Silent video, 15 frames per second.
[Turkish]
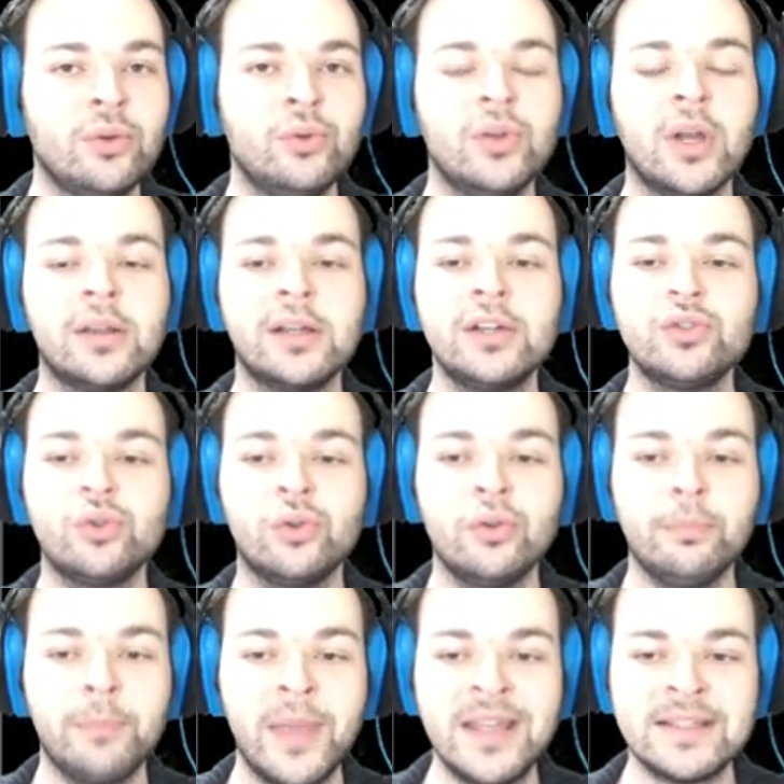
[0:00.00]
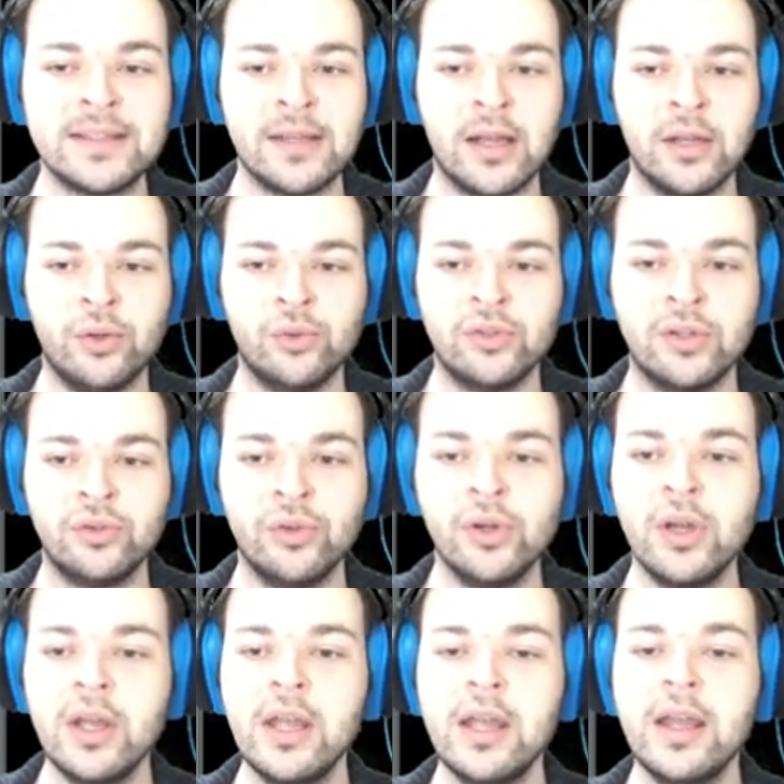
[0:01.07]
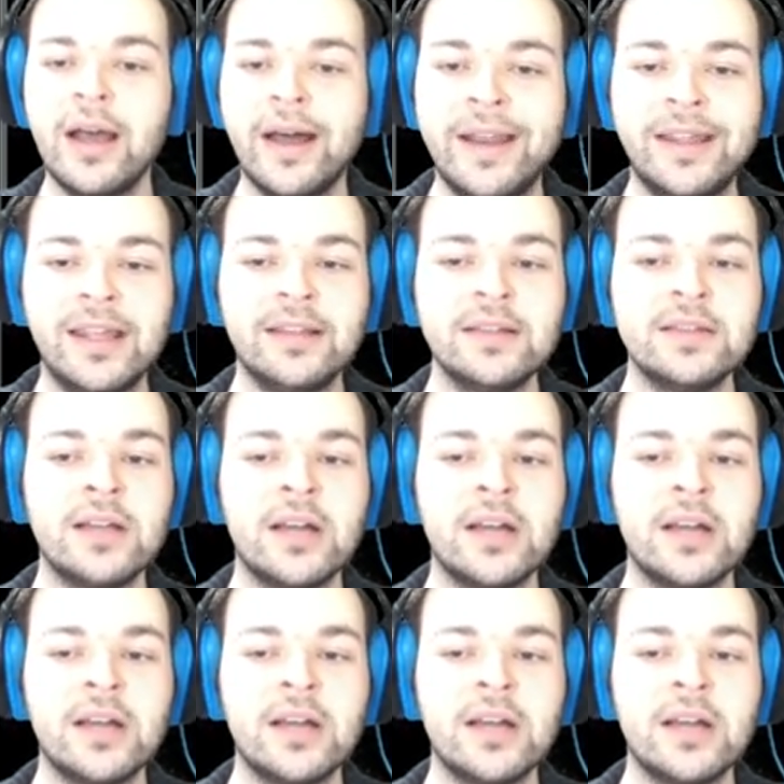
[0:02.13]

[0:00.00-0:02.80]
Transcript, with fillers: dünyaların sonunu 5 saniye uzatıyor. Hareket hızı